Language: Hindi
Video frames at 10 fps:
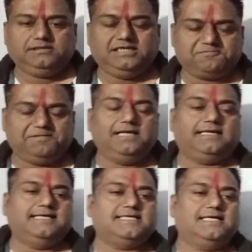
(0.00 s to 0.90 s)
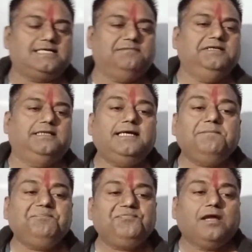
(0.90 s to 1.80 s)
यशपाल के चाचा भी थे
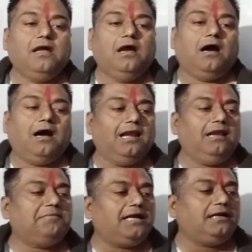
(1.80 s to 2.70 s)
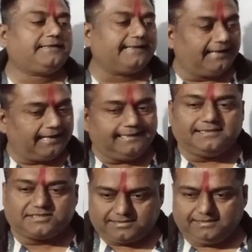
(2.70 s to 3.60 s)
अल्बर्ट
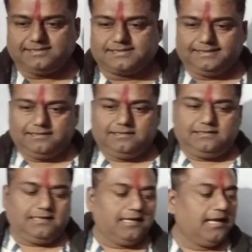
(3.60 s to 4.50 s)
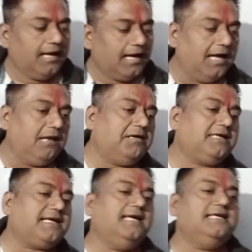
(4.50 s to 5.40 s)
आइंस्टीन से
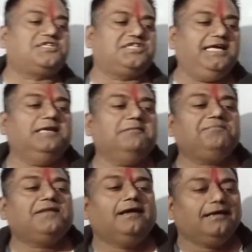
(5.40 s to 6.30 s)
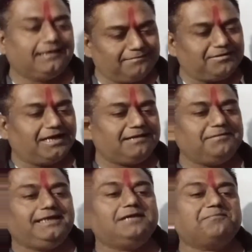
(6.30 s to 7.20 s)
अल्बर्ट आइंस्टीन के बारे
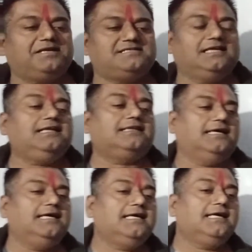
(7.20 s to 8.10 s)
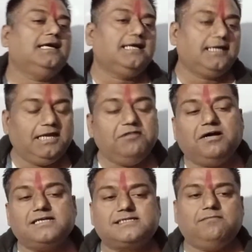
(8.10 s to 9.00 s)
में ये प्रचलित है कि ही
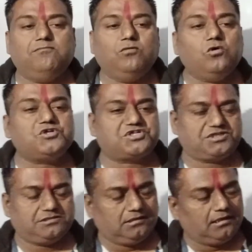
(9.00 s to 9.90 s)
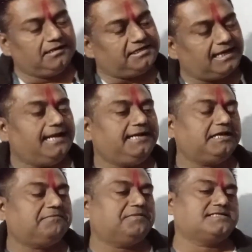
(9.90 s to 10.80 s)
वॉज द मोस्ट
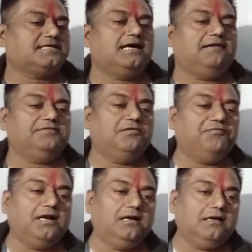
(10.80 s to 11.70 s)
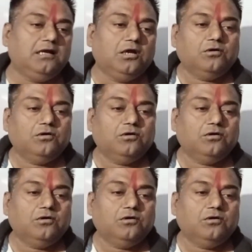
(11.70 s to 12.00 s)
टैलेंटेड पर्सन ऑफ द वर्ल्ड